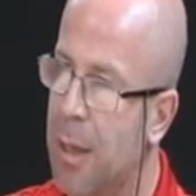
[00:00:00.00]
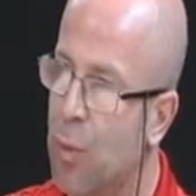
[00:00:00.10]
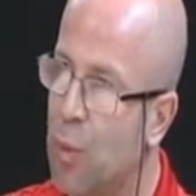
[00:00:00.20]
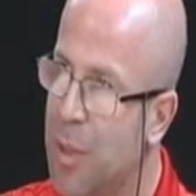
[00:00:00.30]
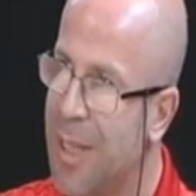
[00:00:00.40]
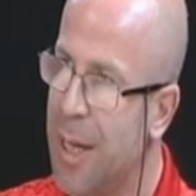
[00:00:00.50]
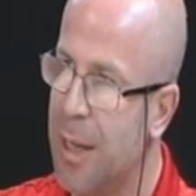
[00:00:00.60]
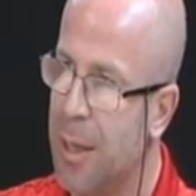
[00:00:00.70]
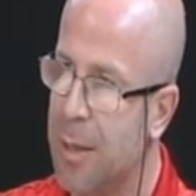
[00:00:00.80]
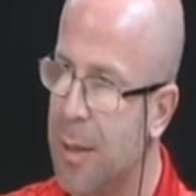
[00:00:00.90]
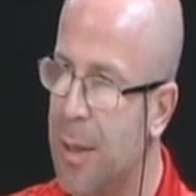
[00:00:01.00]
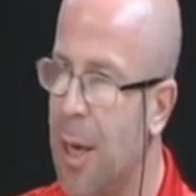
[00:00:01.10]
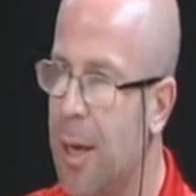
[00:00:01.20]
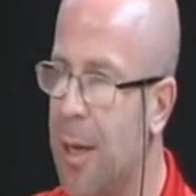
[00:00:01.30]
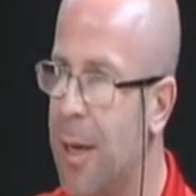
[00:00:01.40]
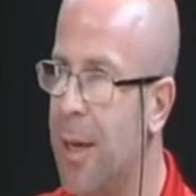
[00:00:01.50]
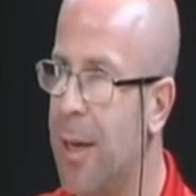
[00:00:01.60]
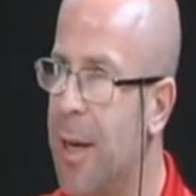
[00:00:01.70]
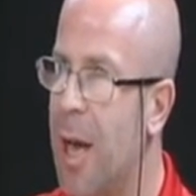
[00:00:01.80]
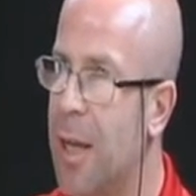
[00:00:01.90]
yüksek, siyah
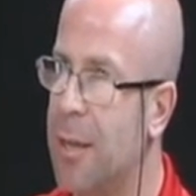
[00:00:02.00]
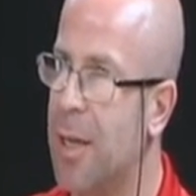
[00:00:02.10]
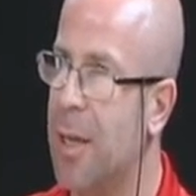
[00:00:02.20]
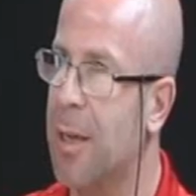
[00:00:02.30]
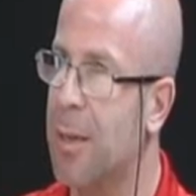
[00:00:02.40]
kareleri alçak.